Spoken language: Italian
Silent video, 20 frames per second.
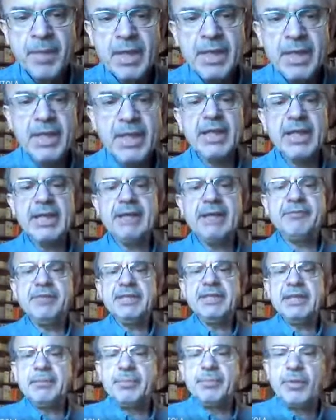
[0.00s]
E, e la
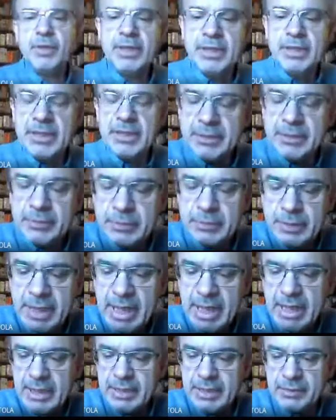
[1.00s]
vita poi non
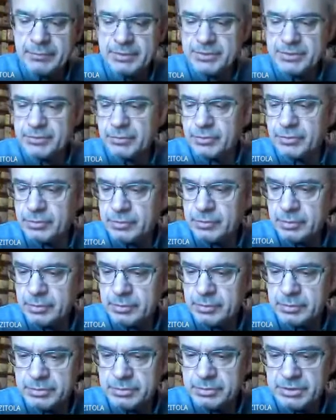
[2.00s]
è questo dono
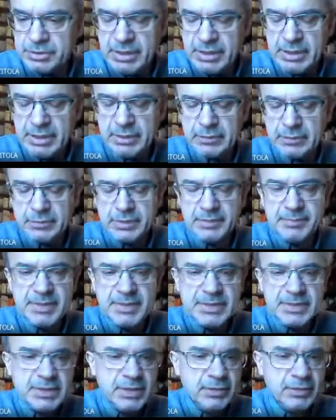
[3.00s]
così
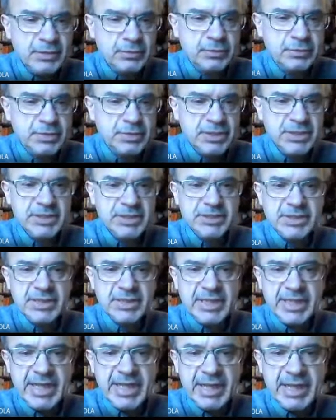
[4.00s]
ottimistico, così
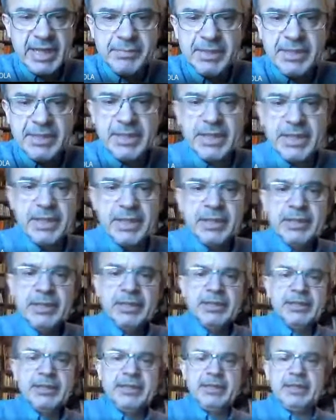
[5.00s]
desiderabile,
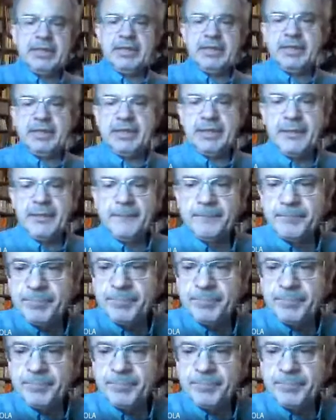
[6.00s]
eh,